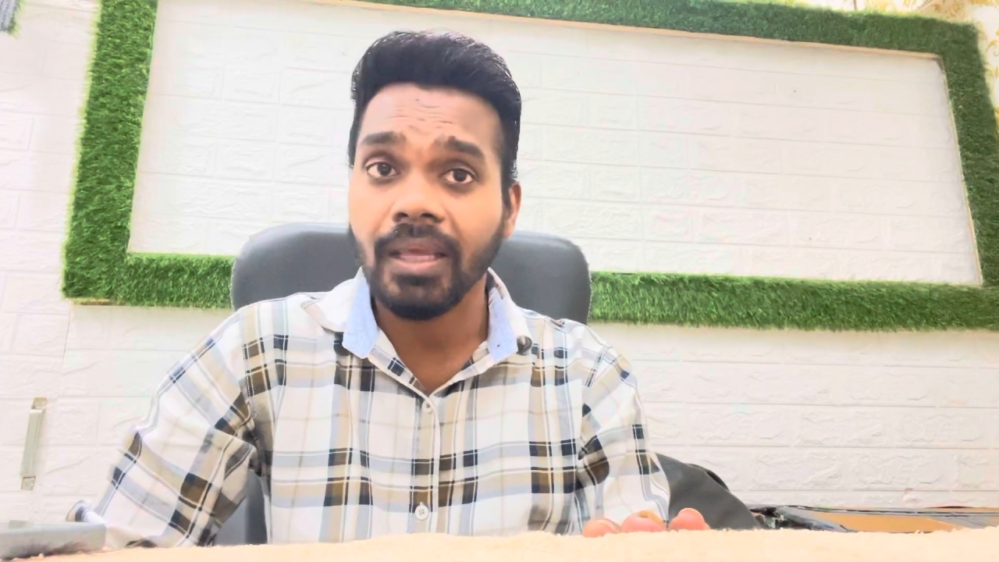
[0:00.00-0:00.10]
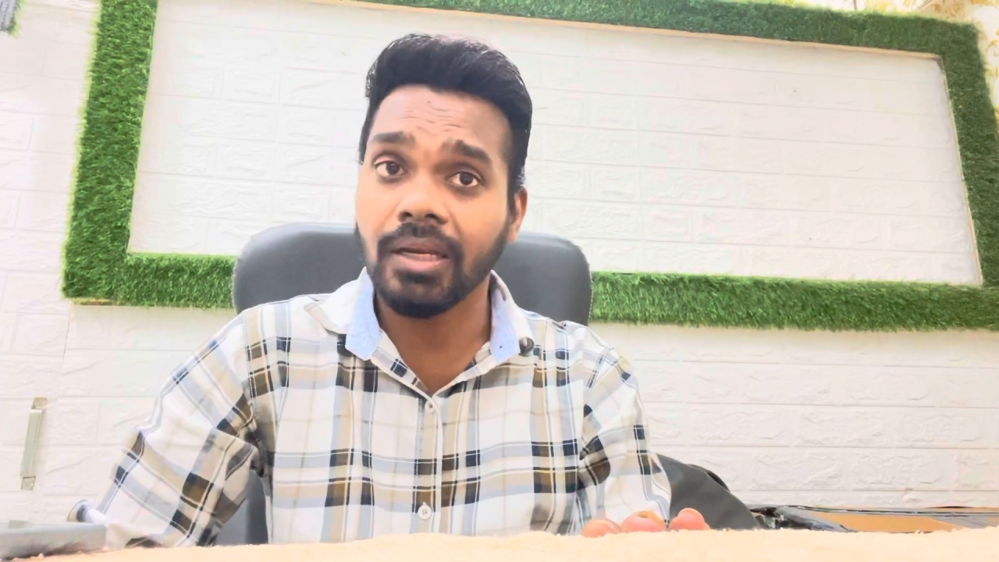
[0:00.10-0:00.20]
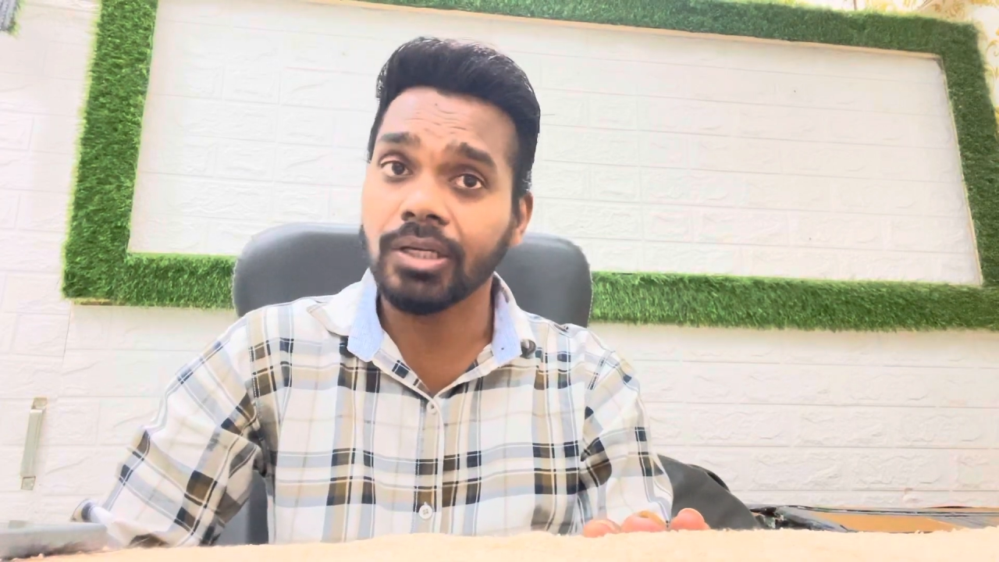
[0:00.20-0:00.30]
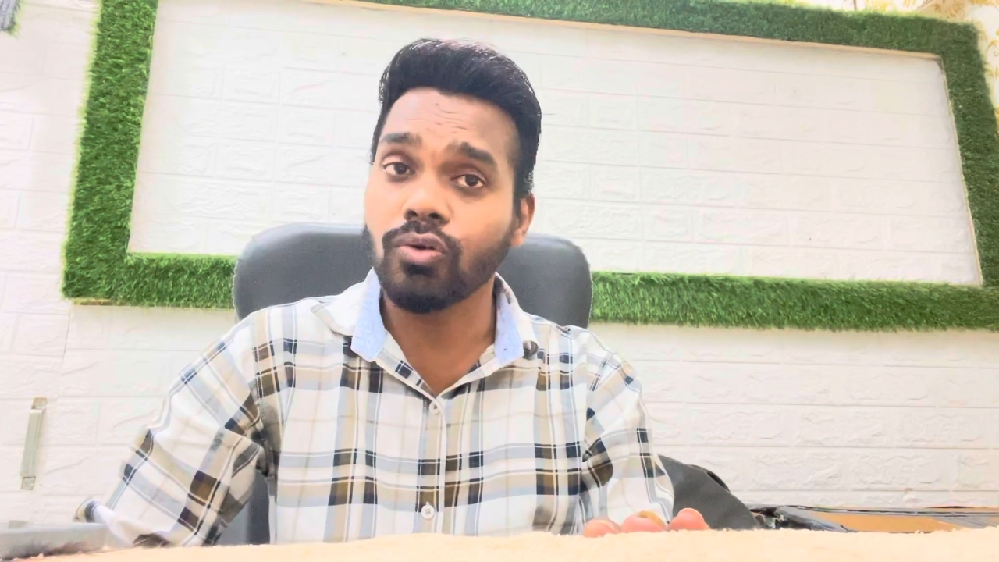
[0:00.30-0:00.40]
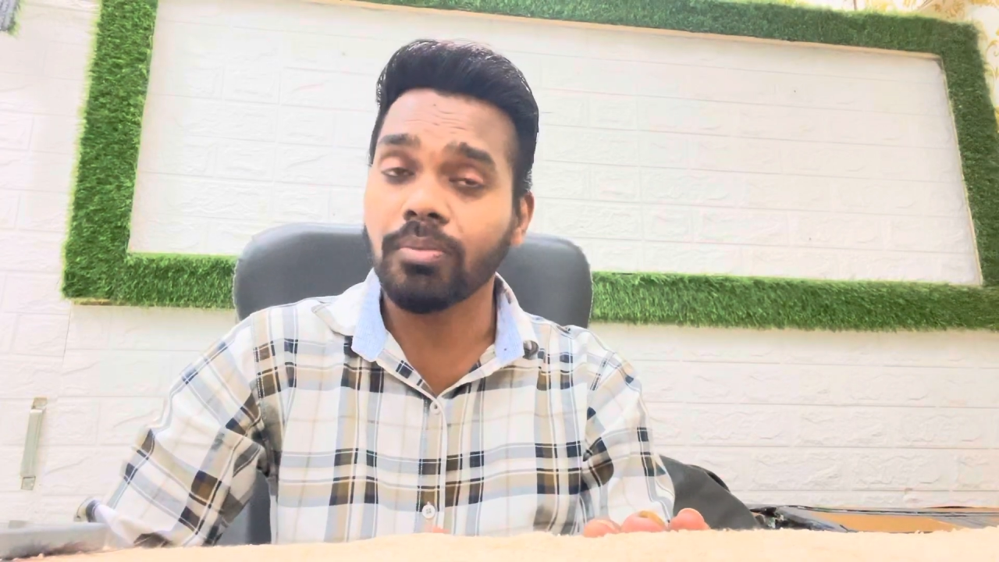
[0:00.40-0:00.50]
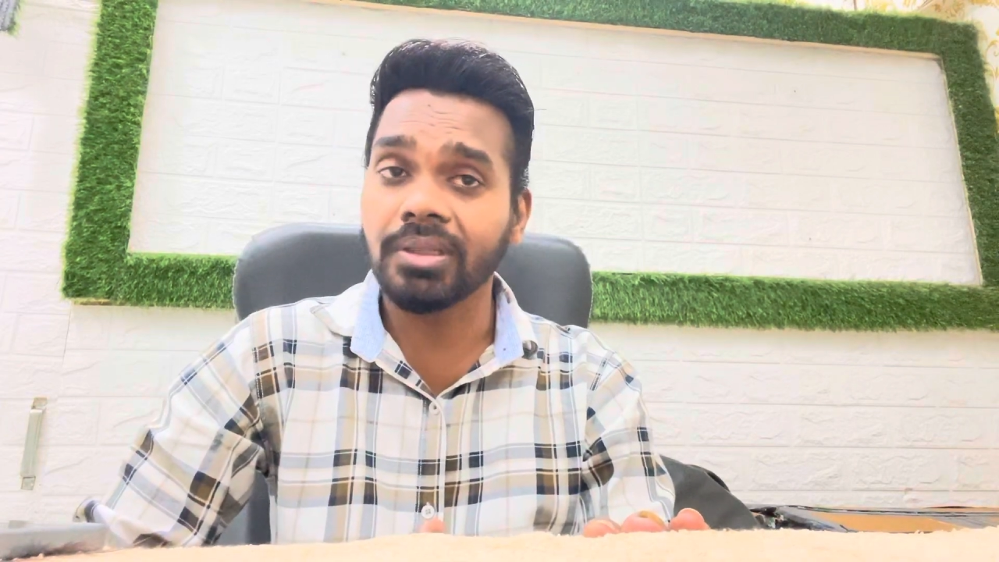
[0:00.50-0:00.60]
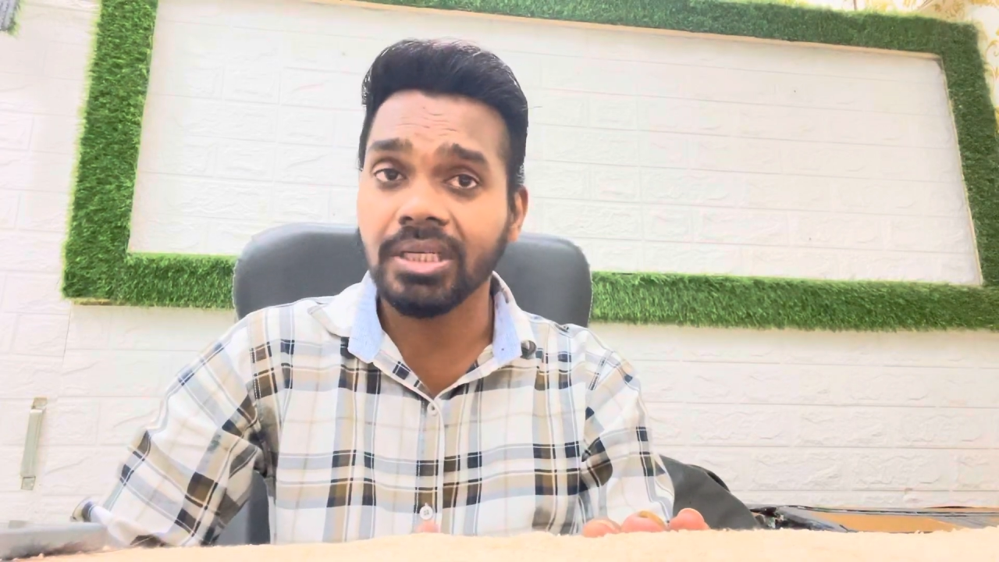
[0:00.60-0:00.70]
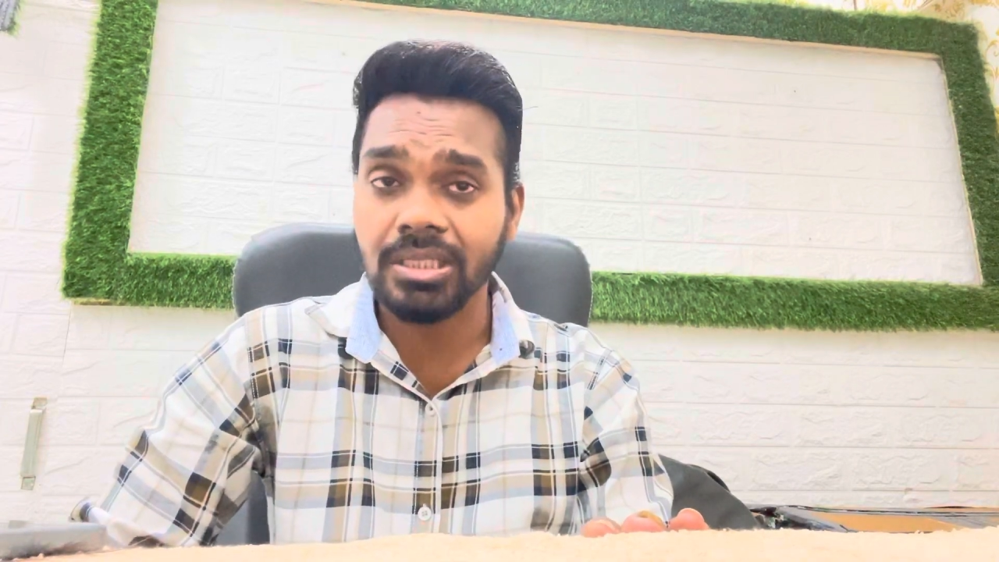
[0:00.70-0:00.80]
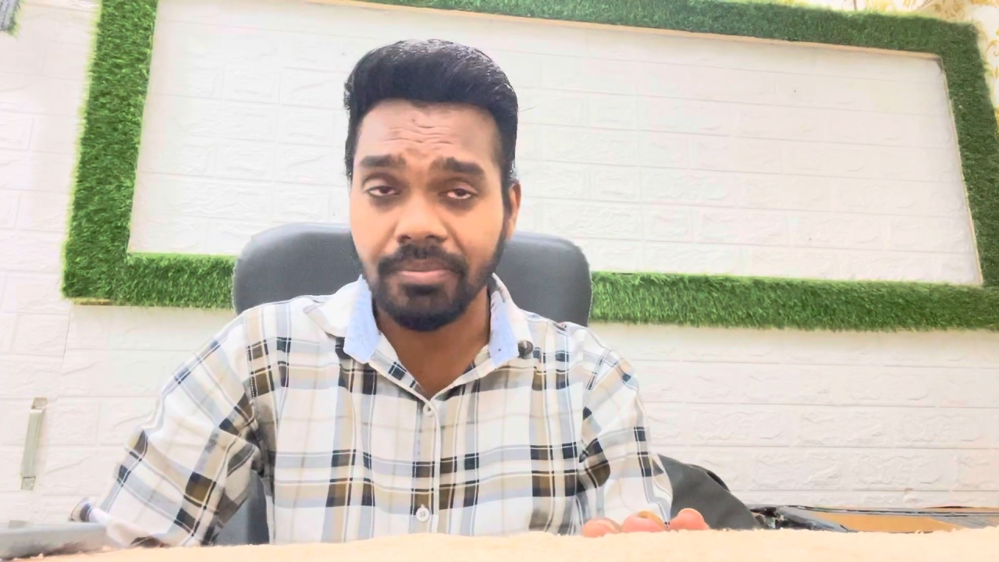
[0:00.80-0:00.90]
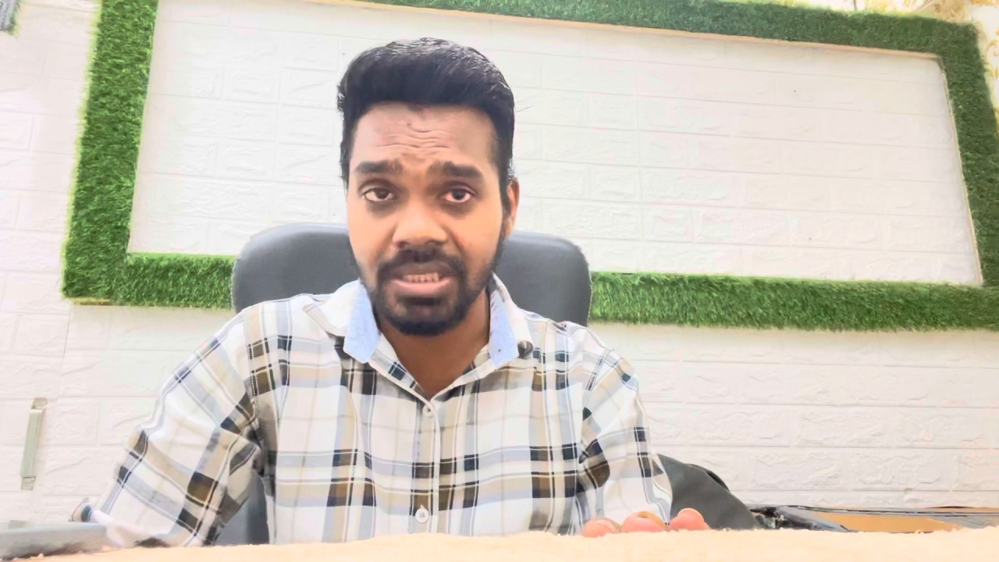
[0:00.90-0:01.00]
लेकिन वो बंदा
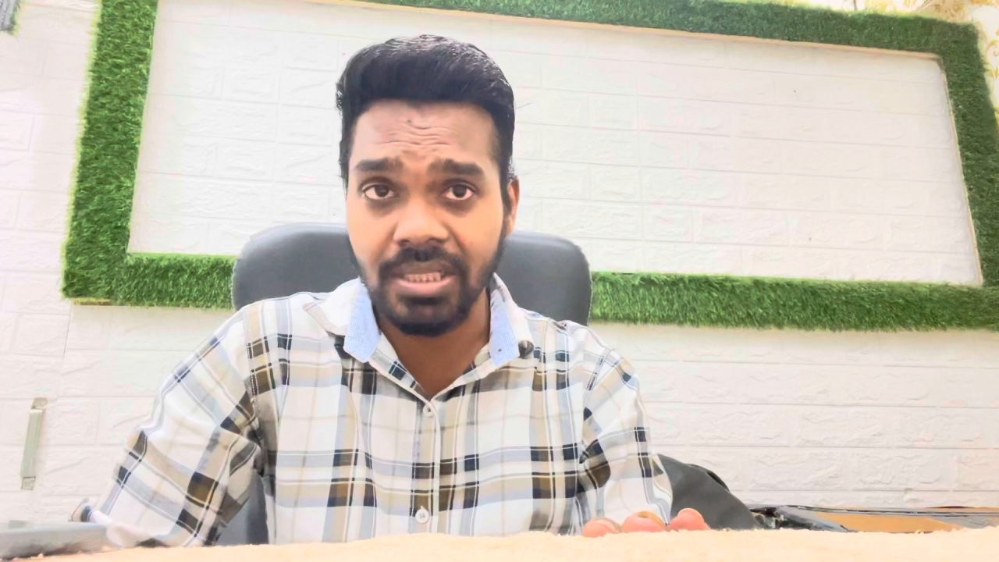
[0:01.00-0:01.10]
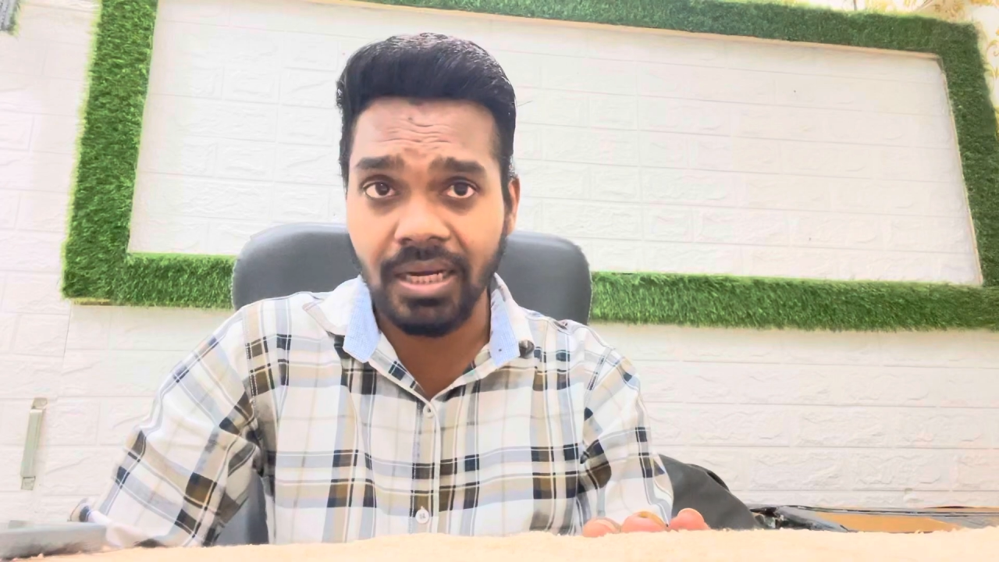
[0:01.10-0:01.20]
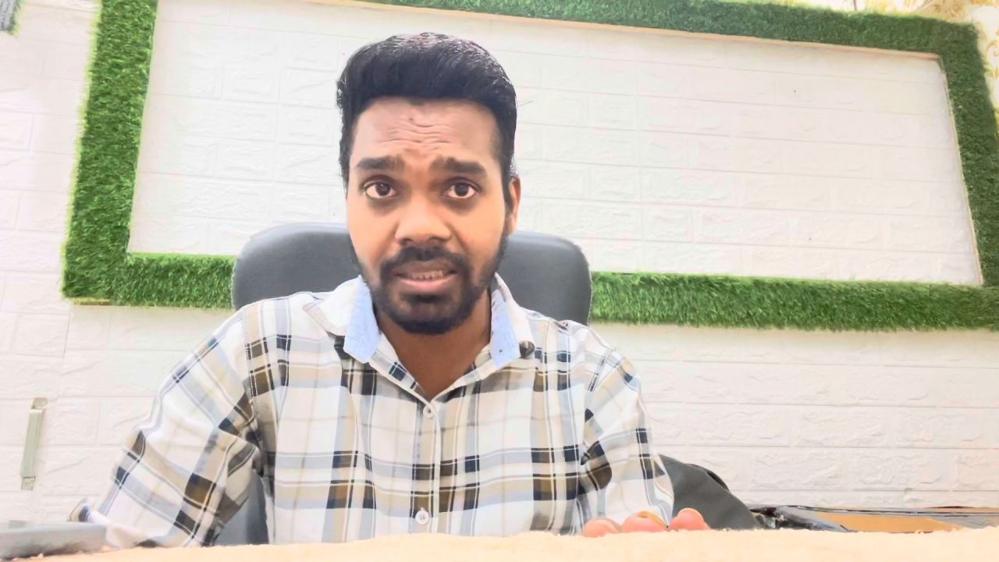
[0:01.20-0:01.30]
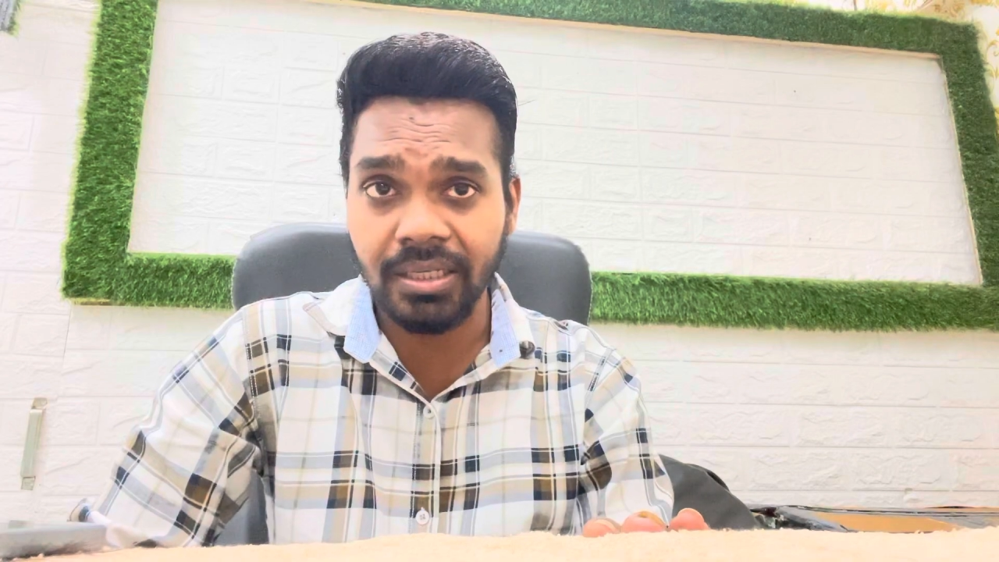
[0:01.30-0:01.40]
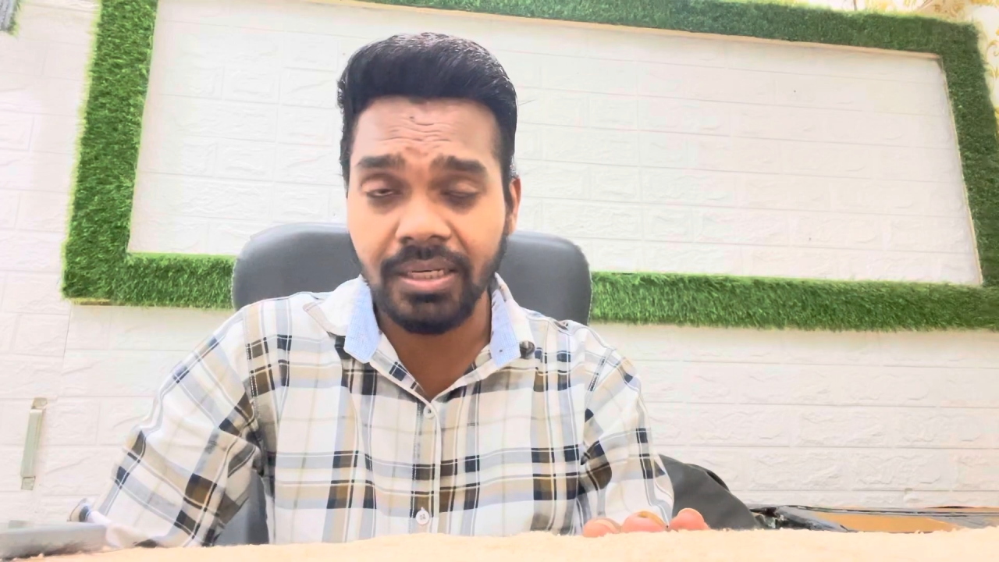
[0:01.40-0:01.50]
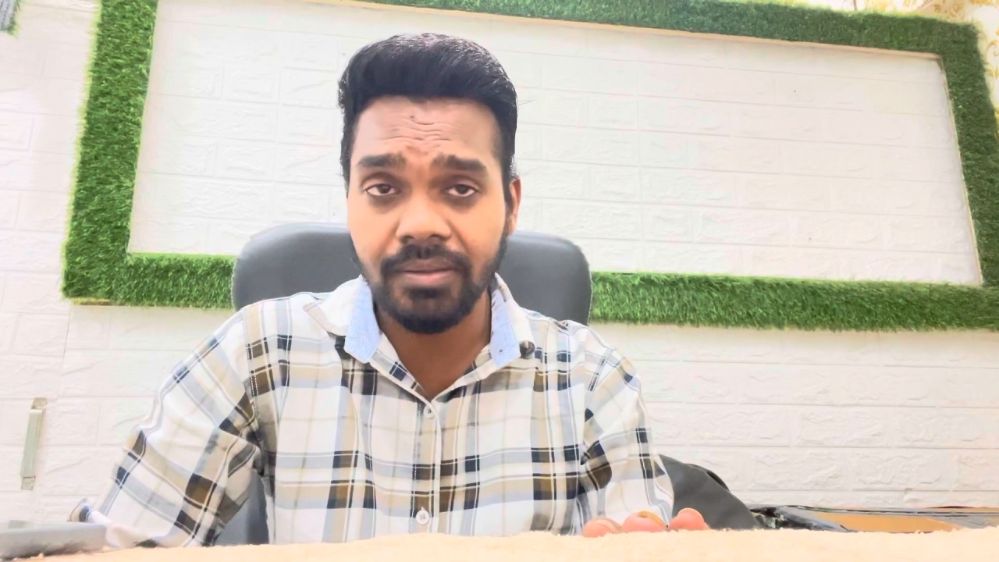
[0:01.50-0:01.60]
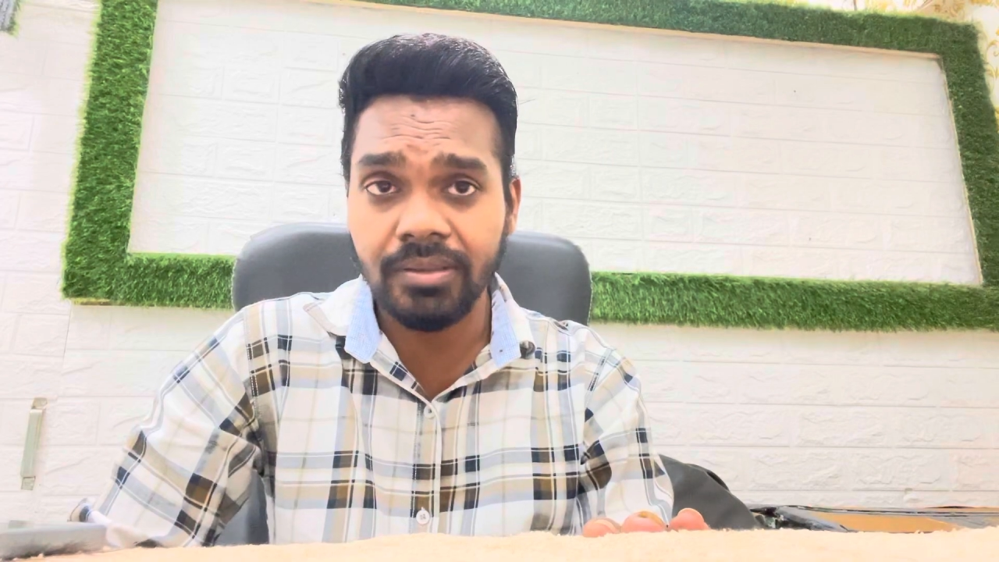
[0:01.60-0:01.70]
समझदार था